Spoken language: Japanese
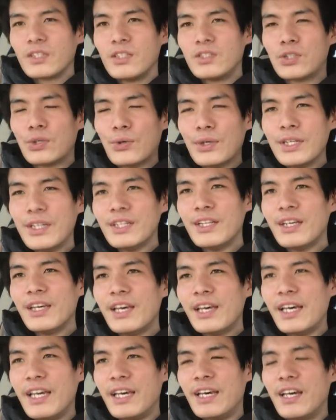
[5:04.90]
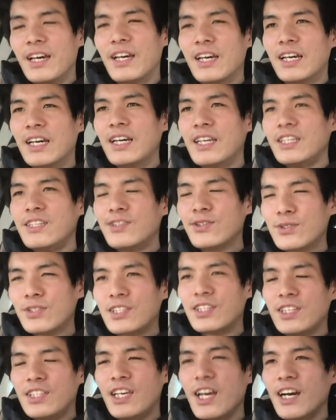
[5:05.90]
それで1月
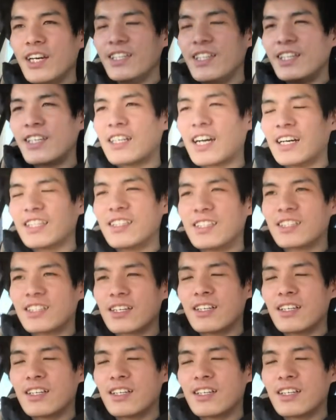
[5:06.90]
2杯でか